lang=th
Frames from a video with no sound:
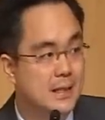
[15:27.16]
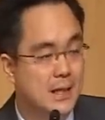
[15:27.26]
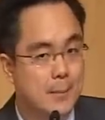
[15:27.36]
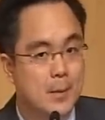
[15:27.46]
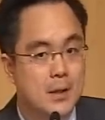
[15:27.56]
นะ
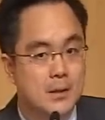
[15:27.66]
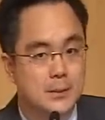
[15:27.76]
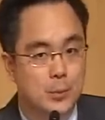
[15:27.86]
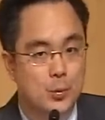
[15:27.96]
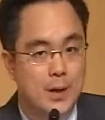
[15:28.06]
ครับ
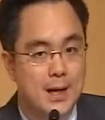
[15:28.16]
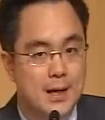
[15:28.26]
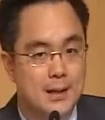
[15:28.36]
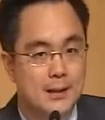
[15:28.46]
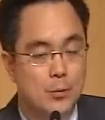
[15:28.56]
สมมติว่า
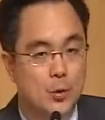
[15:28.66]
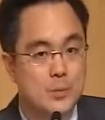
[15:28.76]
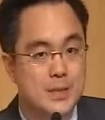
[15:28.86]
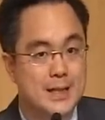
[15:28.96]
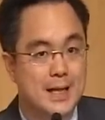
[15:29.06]
วอ
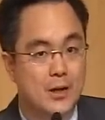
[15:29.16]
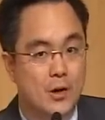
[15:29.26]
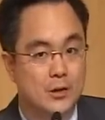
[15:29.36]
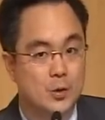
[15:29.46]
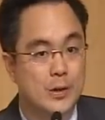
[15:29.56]
ลุ่มเฉลี่ยข
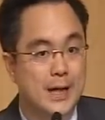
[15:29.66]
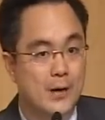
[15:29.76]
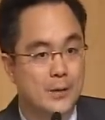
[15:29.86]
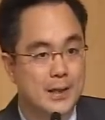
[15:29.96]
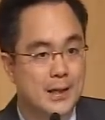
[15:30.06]
องตัว
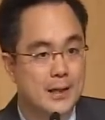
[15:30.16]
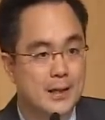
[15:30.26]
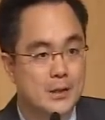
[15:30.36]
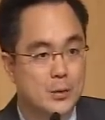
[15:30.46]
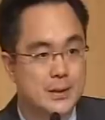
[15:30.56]
เก่าเนี่ย
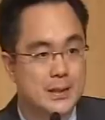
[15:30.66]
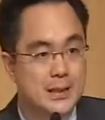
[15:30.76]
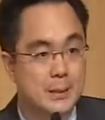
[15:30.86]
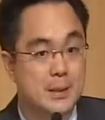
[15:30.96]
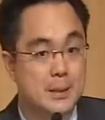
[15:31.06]
อยู่ที่
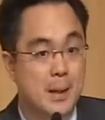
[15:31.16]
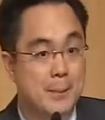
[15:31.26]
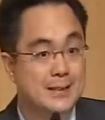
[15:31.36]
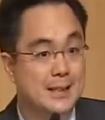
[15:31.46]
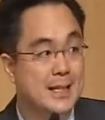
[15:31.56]

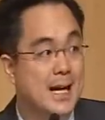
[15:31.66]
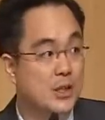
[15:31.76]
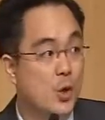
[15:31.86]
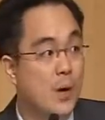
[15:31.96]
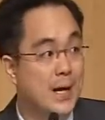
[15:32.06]
18,000 สัญญา
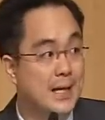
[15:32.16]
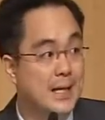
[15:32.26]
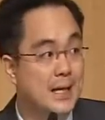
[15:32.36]
ต่อวัน